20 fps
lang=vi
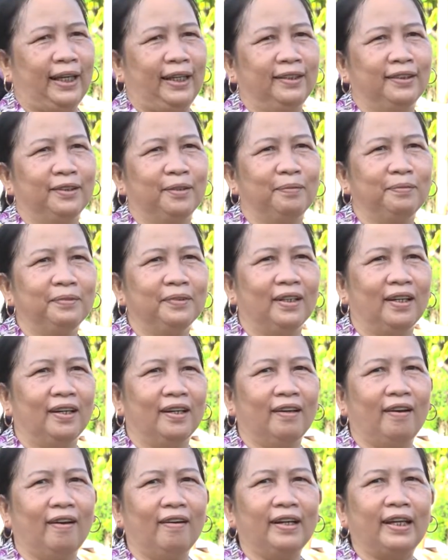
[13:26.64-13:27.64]
cảnh cũng
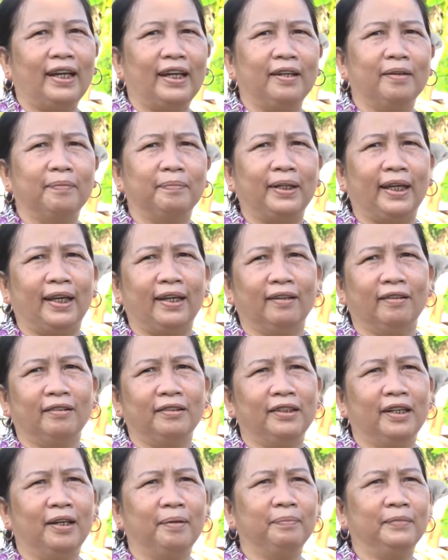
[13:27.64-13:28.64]
ờ, khó khăn hôm nay
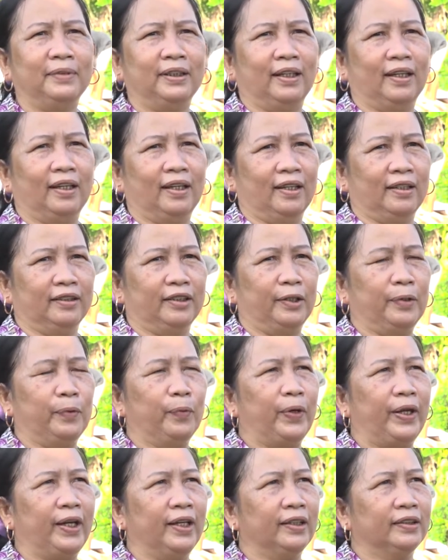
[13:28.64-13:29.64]
có nhóm ờ,
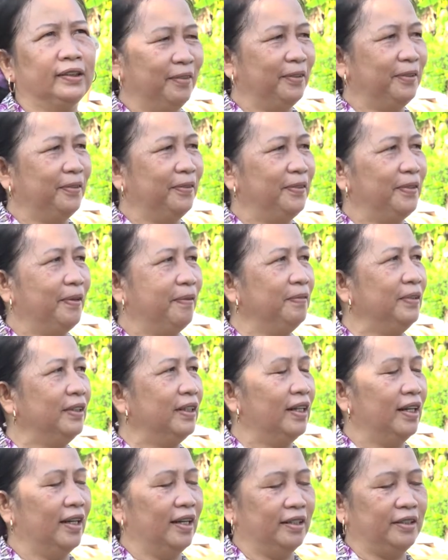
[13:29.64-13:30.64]
thiện nguyện có chú
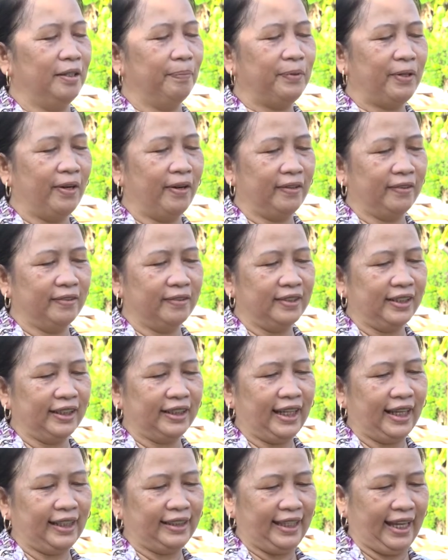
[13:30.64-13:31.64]
Dũng ờ, giúp cho tôi
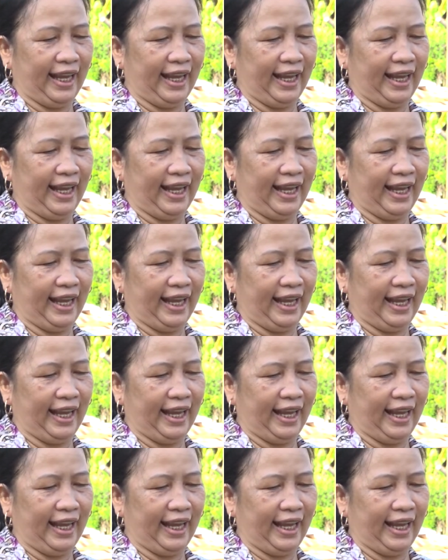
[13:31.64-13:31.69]
được căn